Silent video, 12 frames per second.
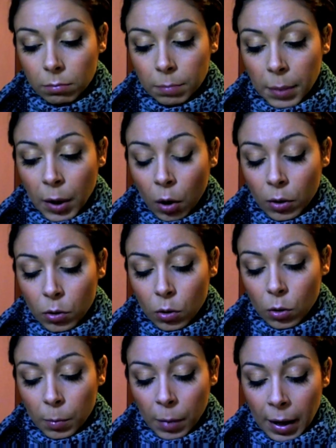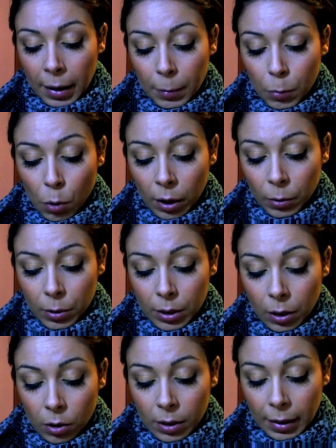però insomma è buona
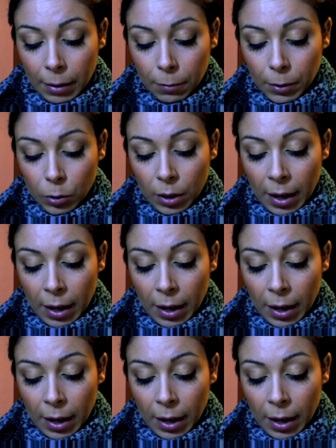questa cosa che ha fatto